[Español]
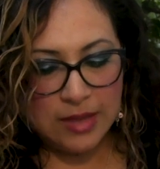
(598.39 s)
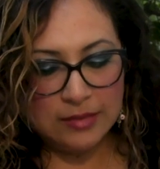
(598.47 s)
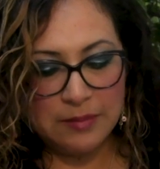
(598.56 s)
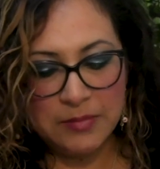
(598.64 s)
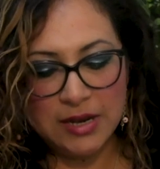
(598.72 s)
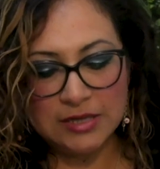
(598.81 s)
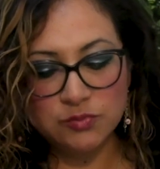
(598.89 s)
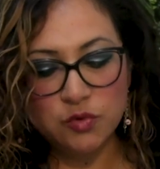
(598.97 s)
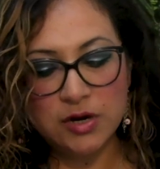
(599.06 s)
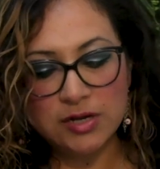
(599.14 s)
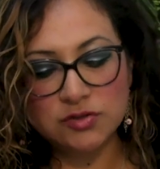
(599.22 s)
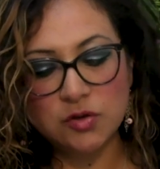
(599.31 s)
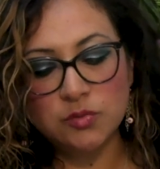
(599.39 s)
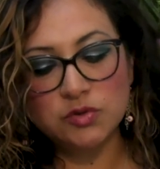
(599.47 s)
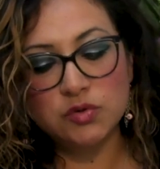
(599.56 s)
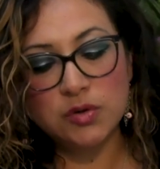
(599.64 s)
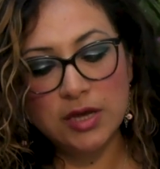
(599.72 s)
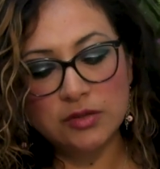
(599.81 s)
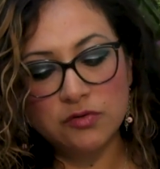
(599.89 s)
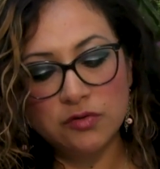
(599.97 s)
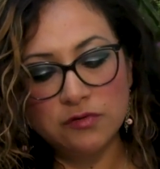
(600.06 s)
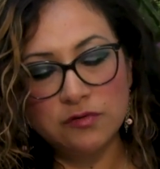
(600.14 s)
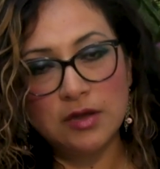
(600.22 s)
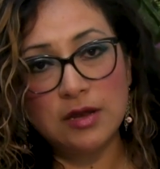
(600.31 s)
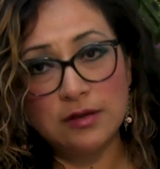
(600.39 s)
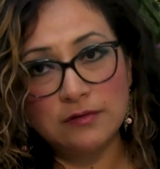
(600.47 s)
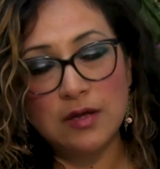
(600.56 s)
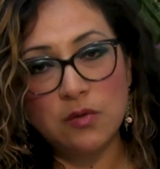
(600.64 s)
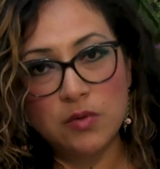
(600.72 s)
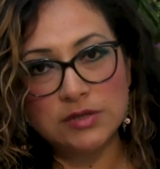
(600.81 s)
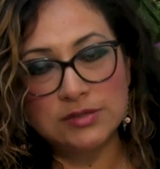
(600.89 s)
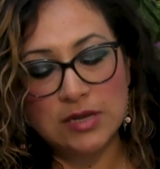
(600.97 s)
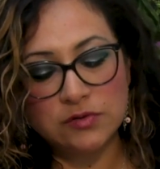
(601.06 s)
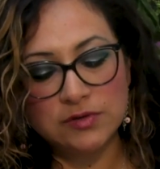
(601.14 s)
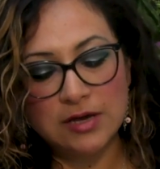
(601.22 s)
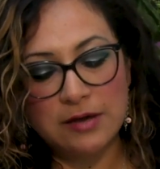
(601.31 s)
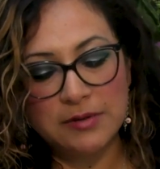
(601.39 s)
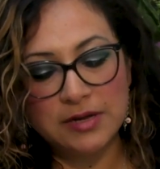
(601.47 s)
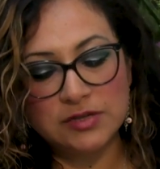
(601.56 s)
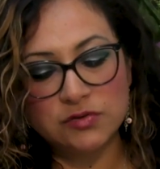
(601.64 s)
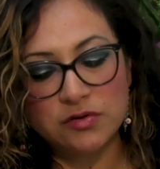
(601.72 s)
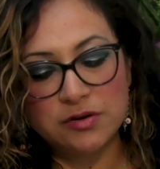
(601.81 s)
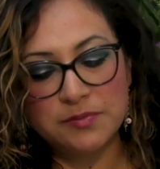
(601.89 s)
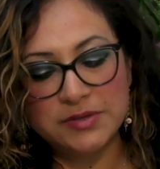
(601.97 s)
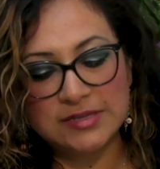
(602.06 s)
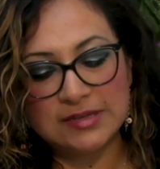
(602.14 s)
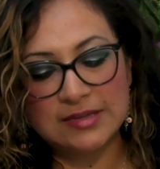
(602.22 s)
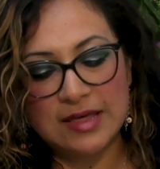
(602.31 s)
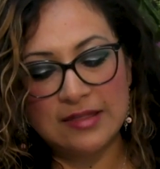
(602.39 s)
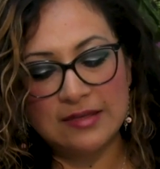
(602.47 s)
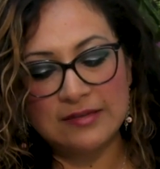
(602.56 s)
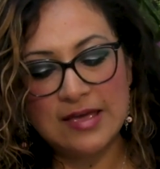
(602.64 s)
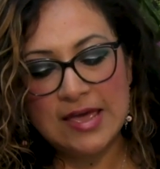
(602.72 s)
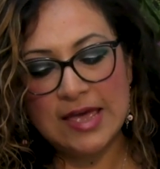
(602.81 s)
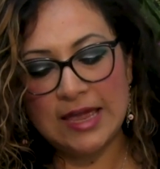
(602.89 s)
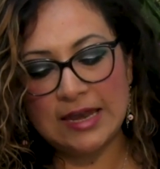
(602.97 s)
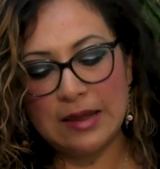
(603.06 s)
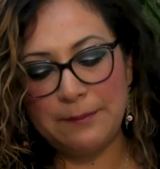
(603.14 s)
También las mujeres como sujetos en esta encuesta nos deja ver que son representadas en